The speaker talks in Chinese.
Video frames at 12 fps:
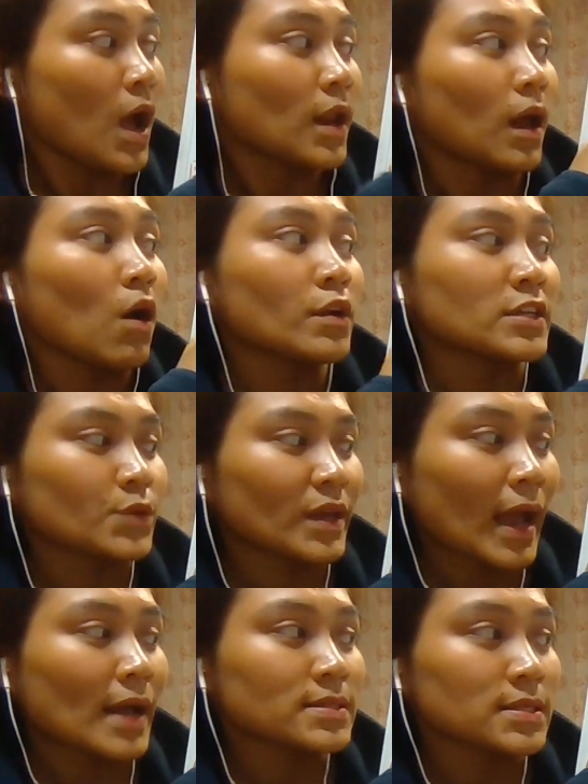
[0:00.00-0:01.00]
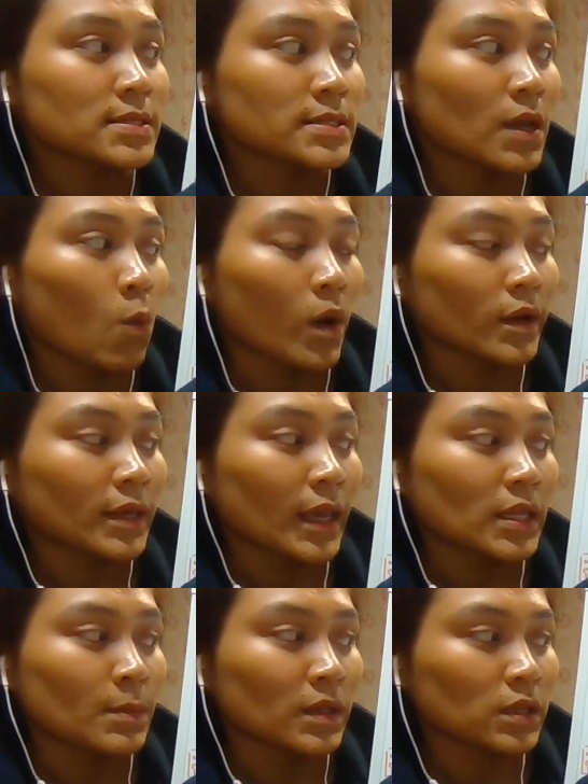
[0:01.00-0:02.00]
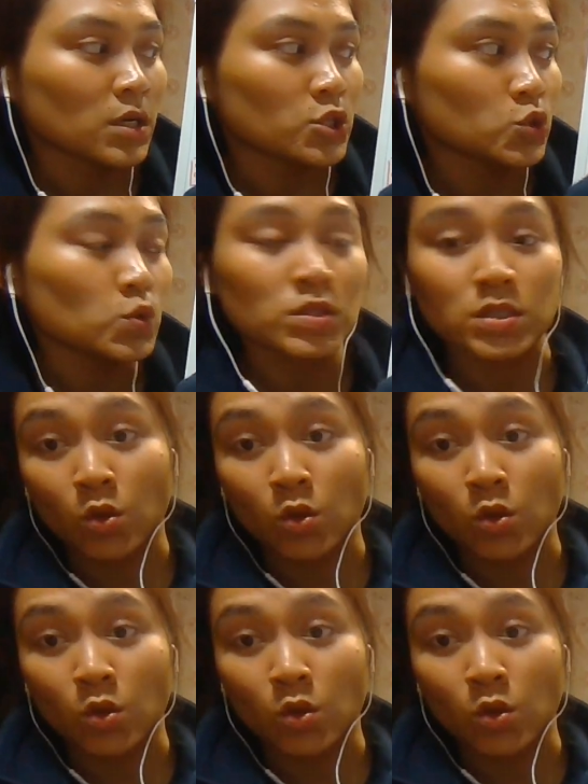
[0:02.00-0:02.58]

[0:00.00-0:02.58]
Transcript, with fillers: 然后你就会看这些我给你们的句子